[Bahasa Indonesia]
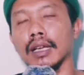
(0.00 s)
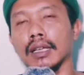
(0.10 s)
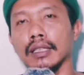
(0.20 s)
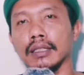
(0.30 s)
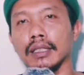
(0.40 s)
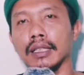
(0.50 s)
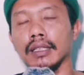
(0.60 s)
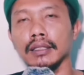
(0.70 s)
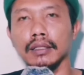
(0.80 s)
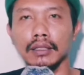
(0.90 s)

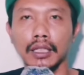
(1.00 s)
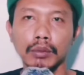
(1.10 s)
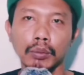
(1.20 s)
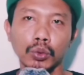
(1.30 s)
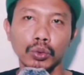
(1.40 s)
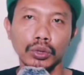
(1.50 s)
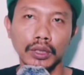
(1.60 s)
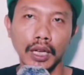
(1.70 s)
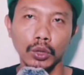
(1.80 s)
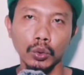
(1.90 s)
Akhirnya saya
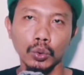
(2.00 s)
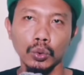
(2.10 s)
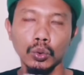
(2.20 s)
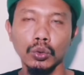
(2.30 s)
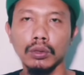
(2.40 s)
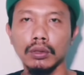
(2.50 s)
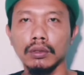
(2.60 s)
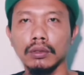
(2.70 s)
memutuskan untuk